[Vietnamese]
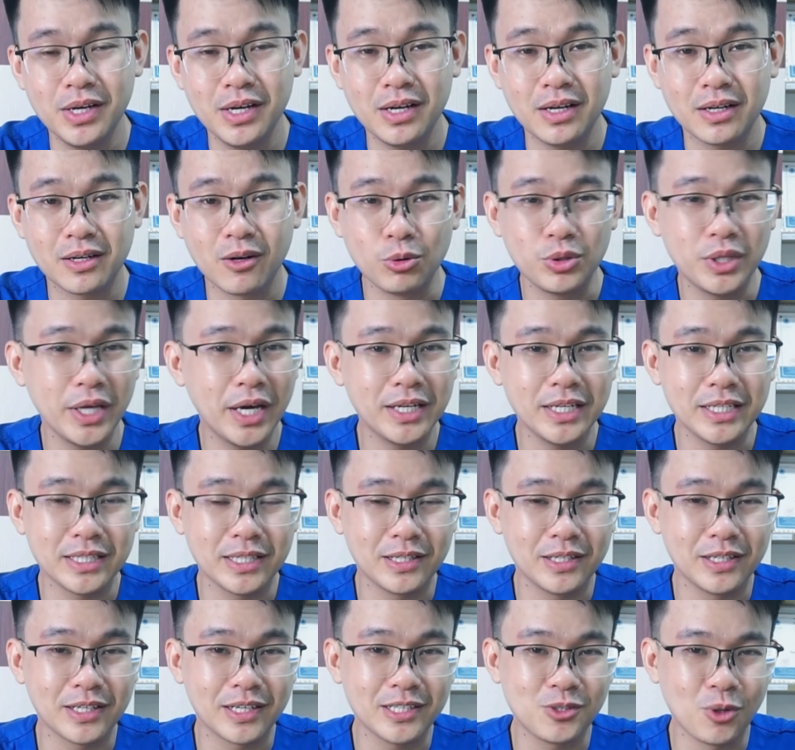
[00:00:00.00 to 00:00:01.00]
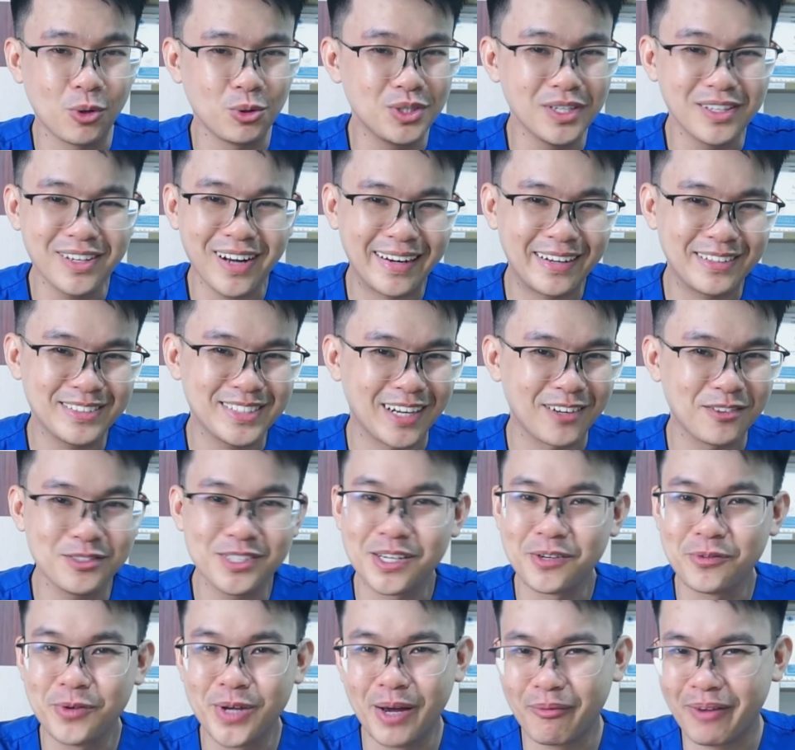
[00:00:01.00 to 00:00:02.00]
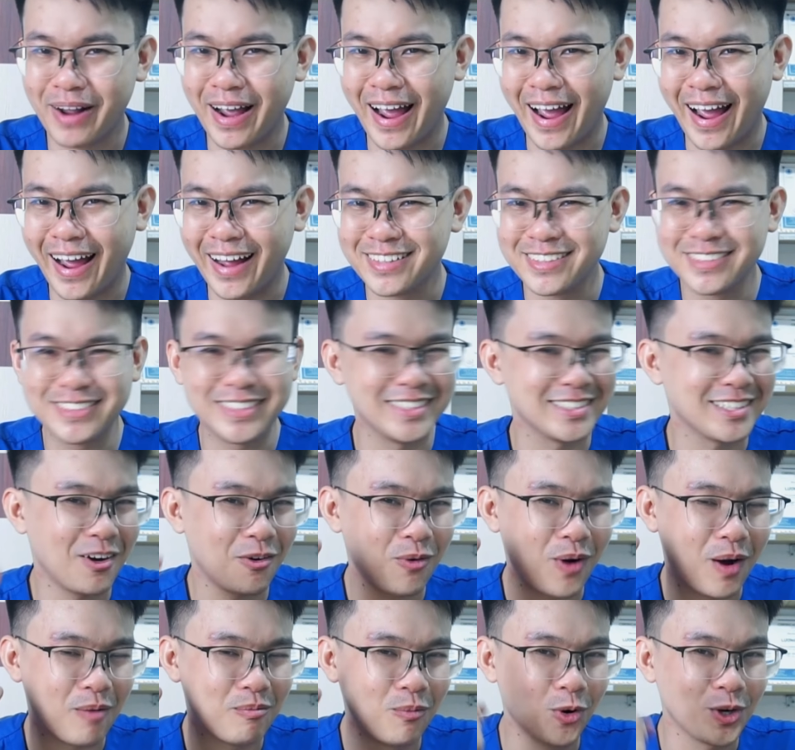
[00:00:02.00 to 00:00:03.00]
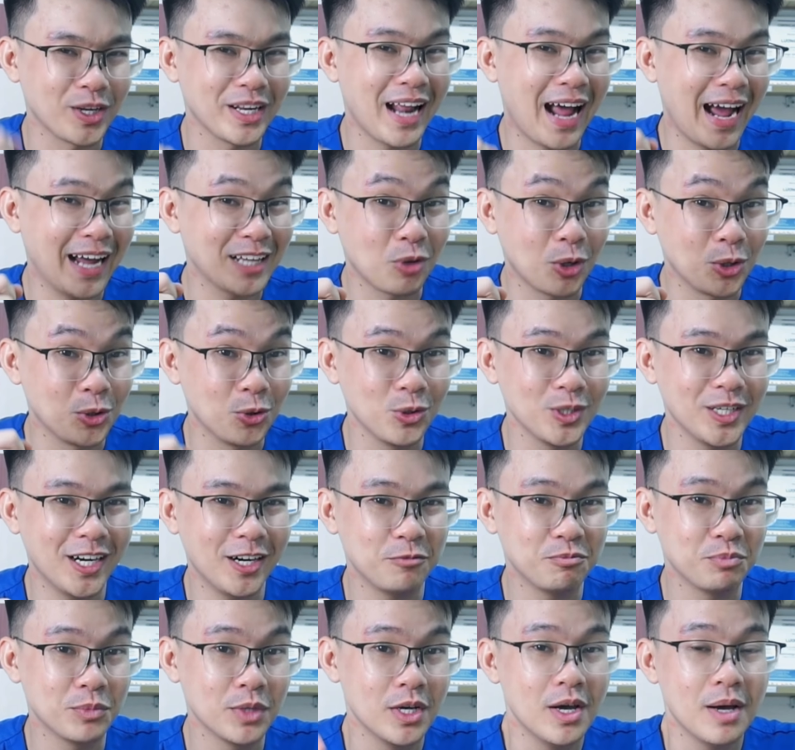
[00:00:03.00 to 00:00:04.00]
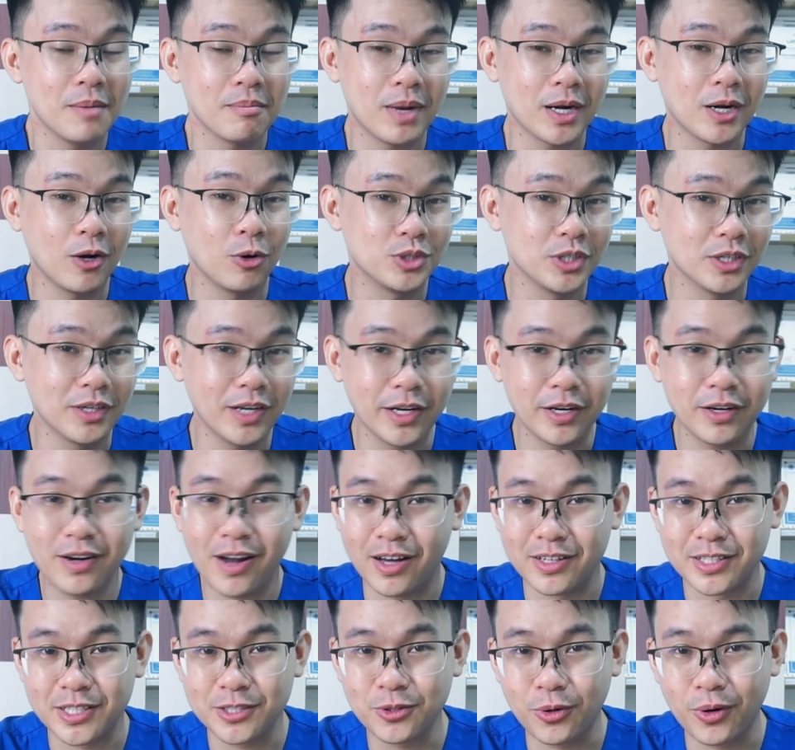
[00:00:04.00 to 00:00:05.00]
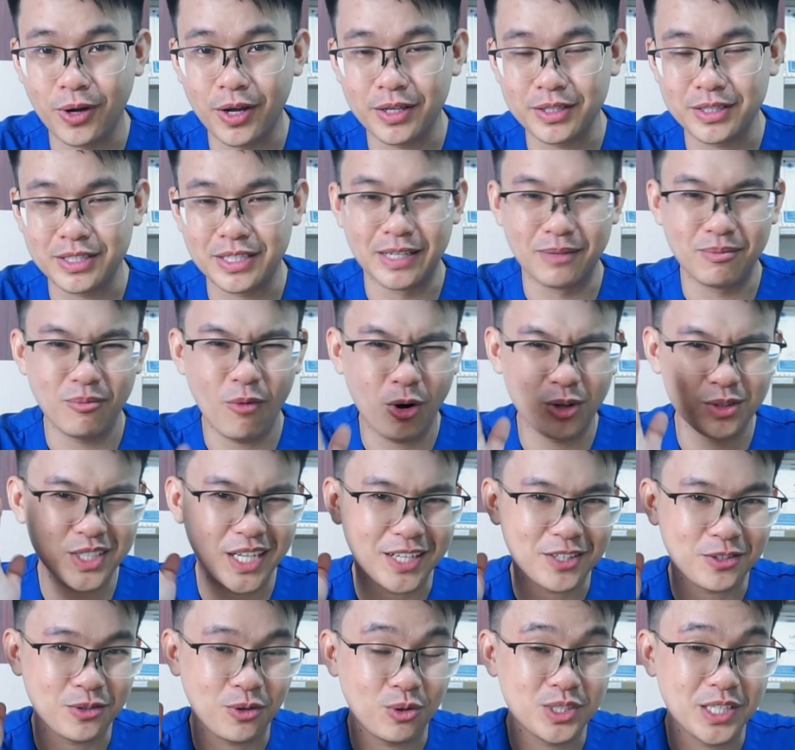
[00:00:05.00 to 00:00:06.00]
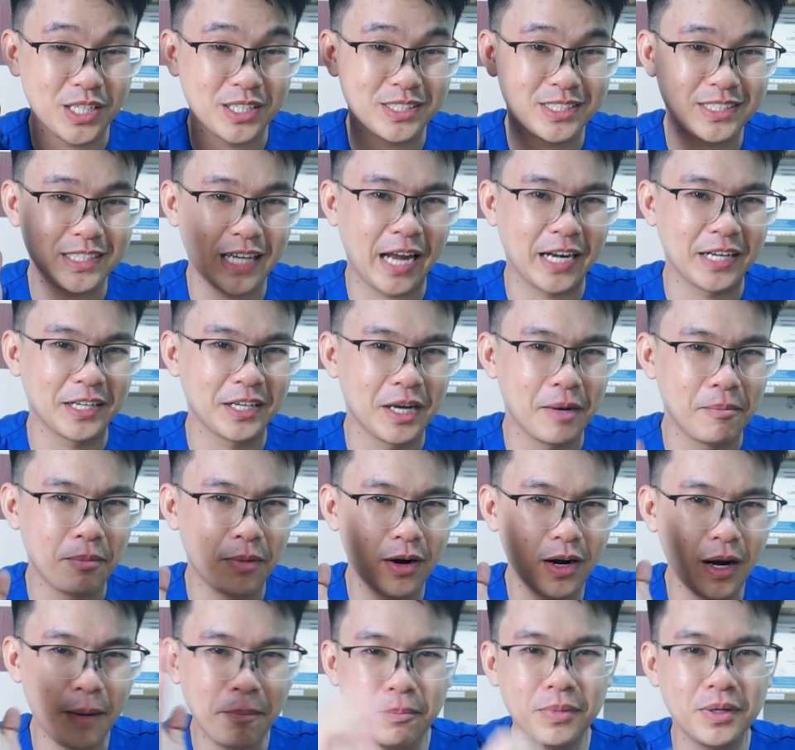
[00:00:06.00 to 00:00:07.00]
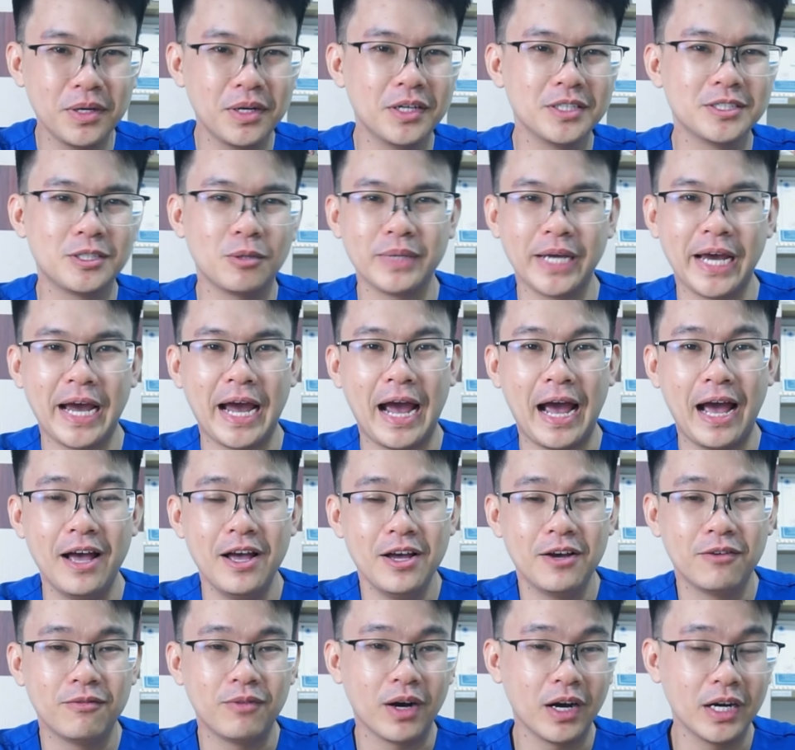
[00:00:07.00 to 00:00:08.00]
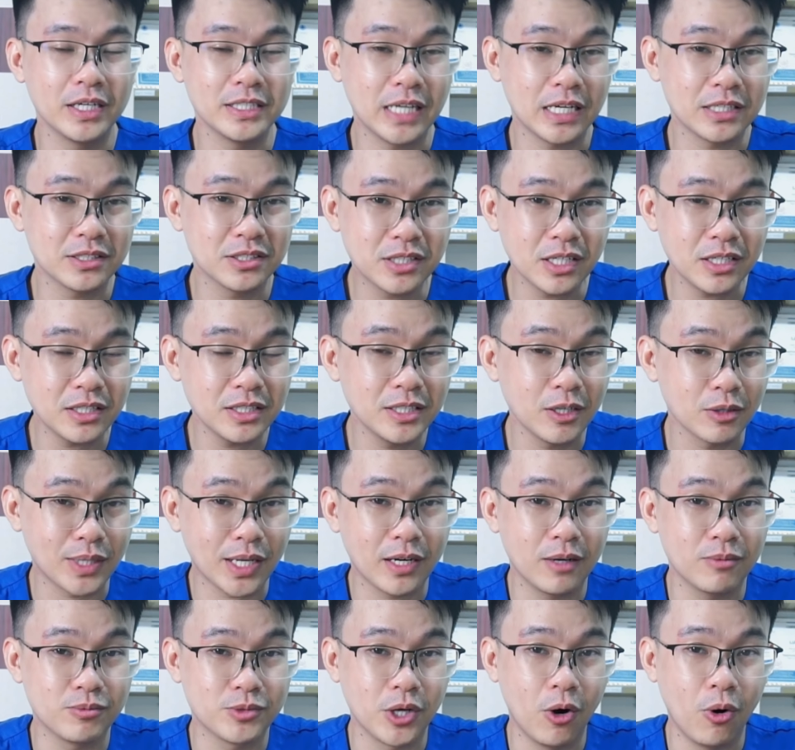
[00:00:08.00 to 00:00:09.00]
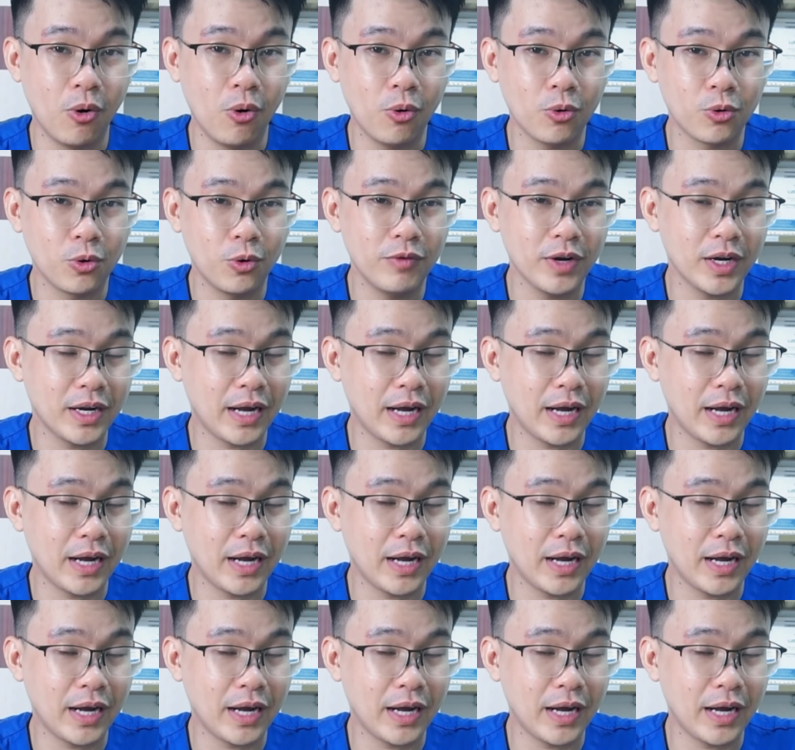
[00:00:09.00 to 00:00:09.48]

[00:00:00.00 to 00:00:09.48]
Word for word: Đầu tiên thì cái số trứng này nó chẳng có gì nguy hiểm cả, nhưng chỉ sau khoảng một đến hai tuần thôi nhá, bắt đầu trứng này nó lở ra rồi ấy, thì bọ chết nó sẽ tràn ngập khắp nơi trong nhà và gây ra rất nhiều tác động xấu đối với